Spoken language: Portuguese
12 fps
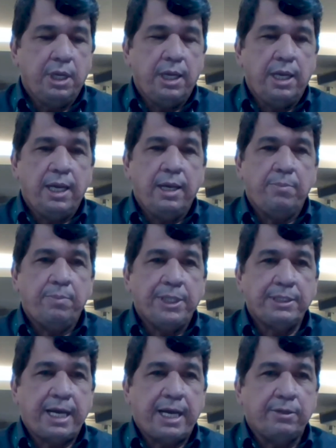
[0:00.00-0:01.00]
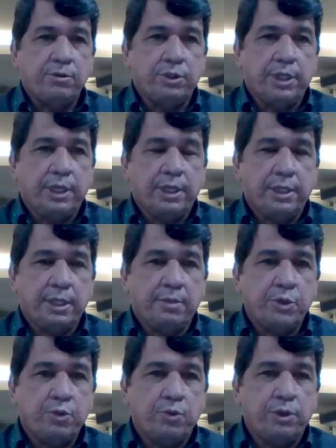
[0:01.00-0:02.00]
é, pesados, né?
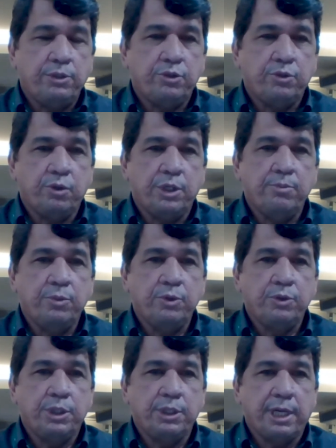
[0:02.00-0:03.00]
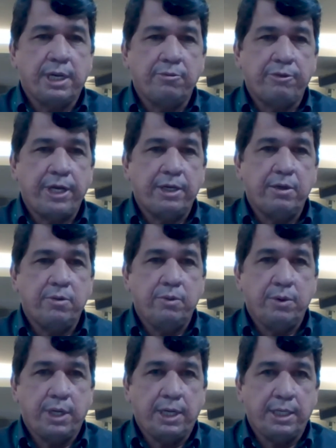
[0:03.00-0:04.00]
Caminhões, ônibus que
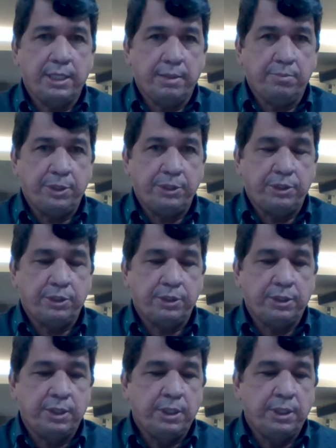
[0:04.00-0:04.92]
trafegam aqui na pista.